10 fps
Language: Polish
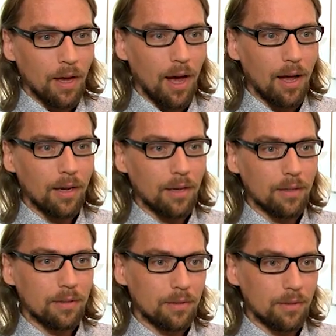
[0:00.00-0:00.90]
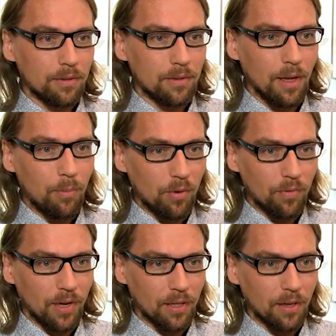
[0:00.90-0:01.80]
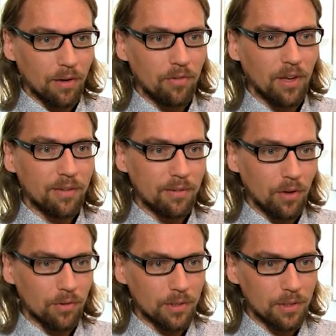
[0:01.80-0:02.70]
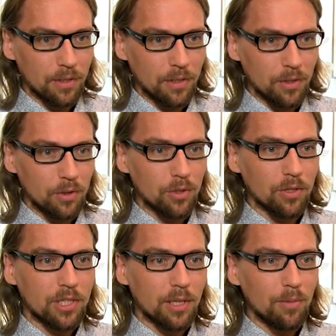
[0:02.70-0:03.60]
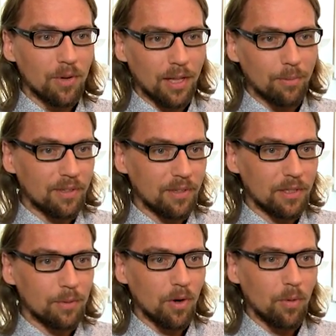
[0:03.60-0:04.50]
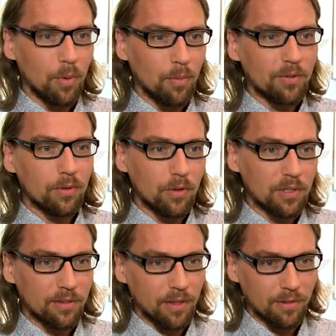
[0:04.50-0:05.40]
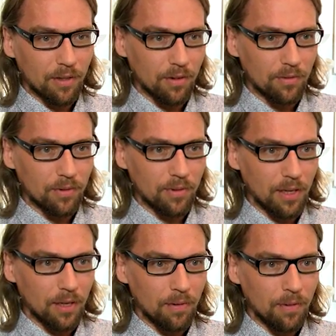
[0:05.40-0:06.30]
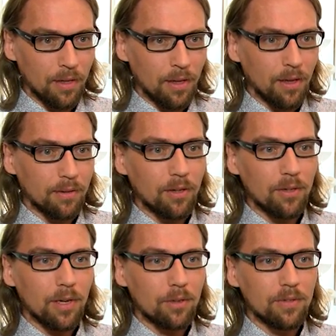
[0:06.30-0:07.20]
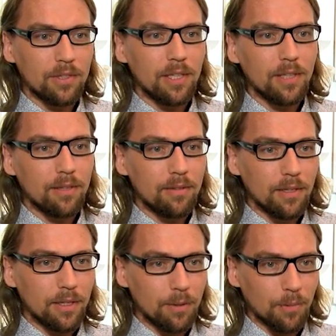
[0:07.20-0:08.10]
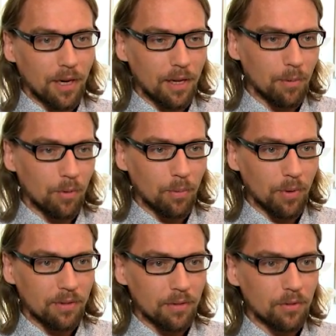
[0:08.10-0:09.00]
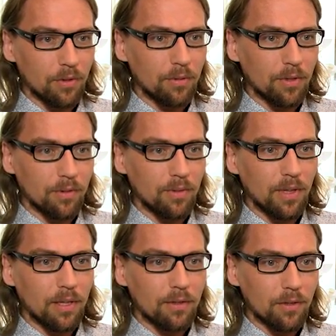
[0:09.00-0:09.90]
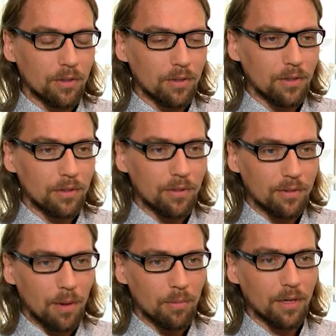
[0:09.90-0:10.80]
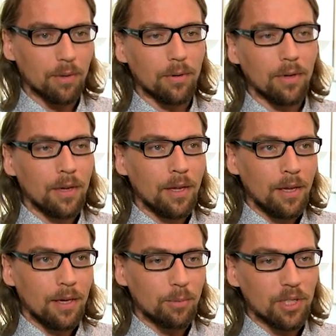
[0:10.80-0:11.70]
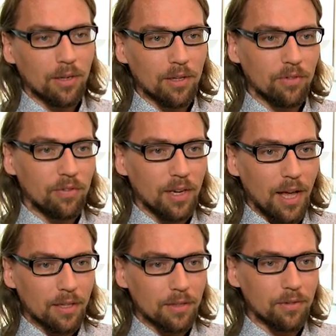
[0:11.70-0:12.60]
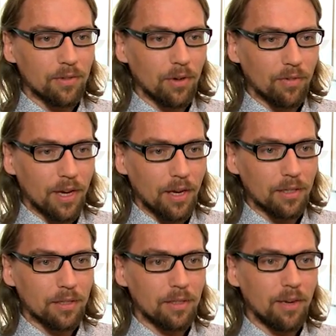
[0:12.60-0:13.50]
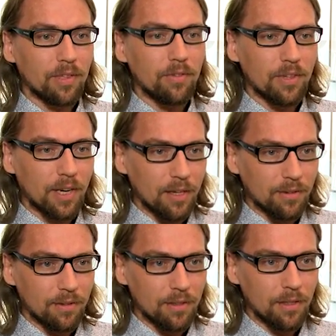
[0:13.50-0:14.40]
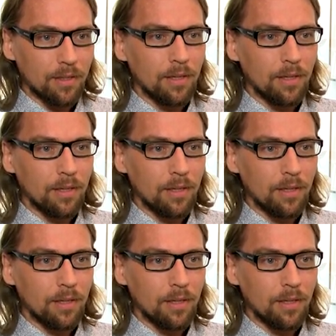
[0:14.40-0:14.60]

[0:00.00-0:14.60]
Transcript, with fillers: ale dla porównania w Estonii już od 7 lat pacjenci mogą po prostu korzystać z tego rozwiązania. Estonia oczywiście nie jest jedynym krajem europejskim, w którym to rozwiązanie jest dostępne, no bo na przykład w Finlandii, w Norwegii, nawet w Grecji